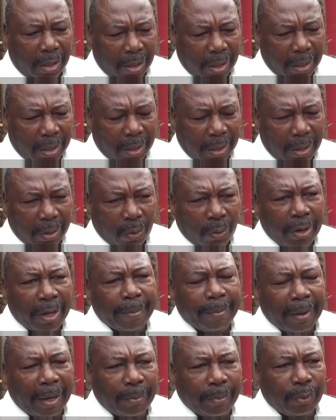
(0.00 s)
Eh,
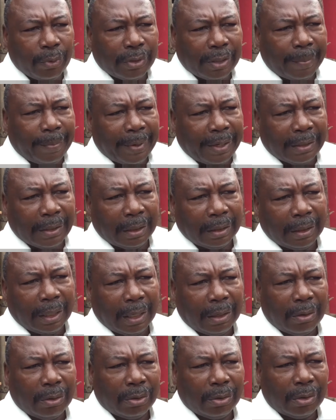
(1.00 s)
hoy vamos a
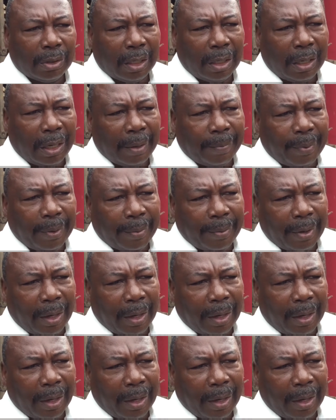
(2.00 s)
presentarnos a la,